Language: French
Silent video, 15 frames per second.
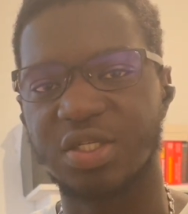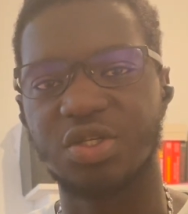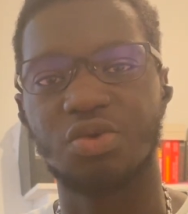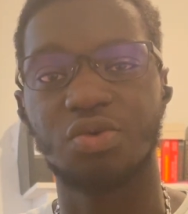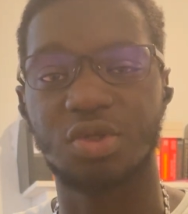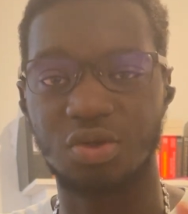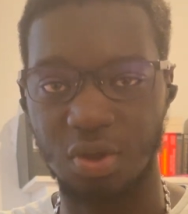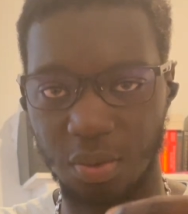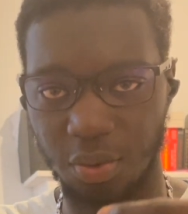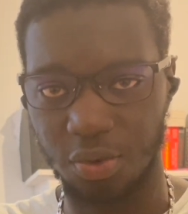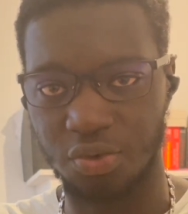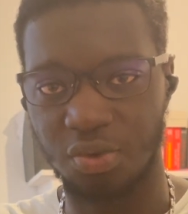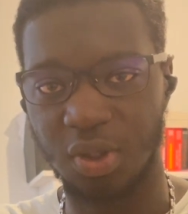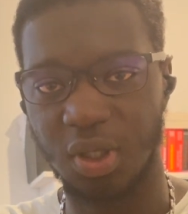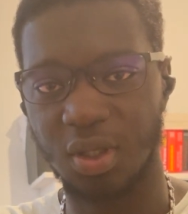je continue à
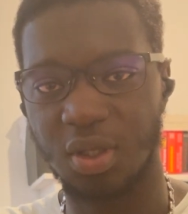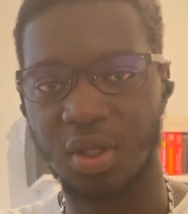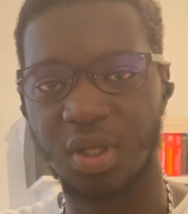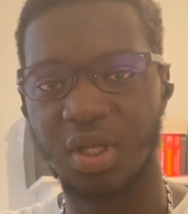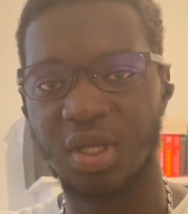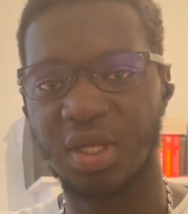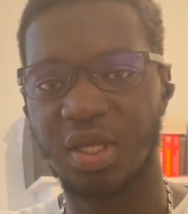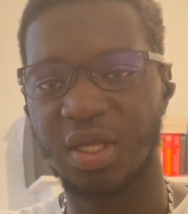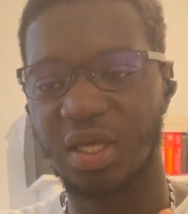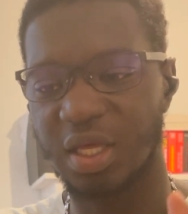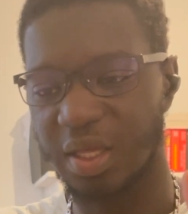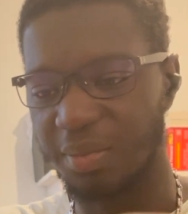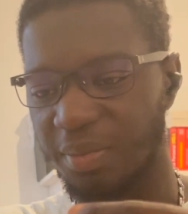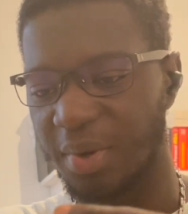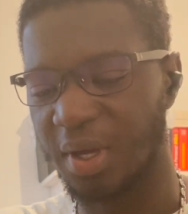produire,
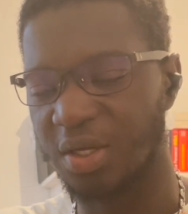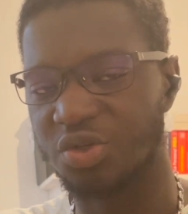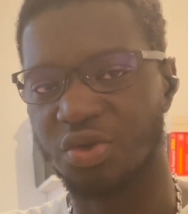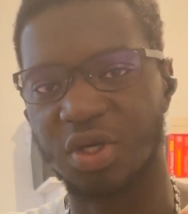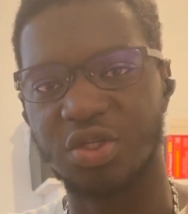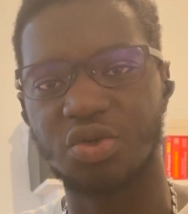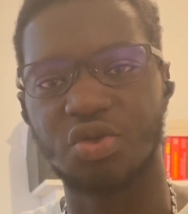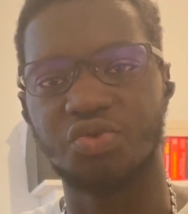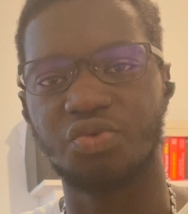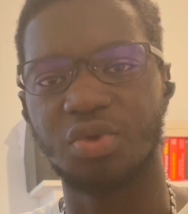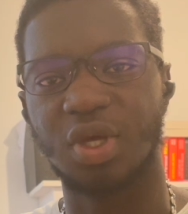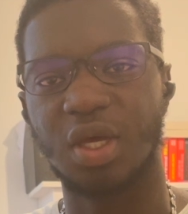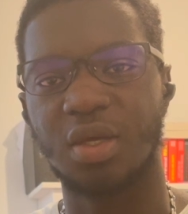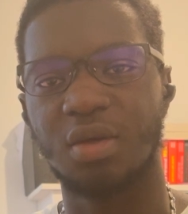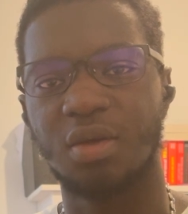et bah j'aurai ce que je
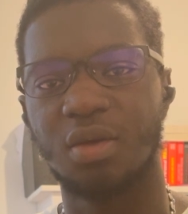voudrais.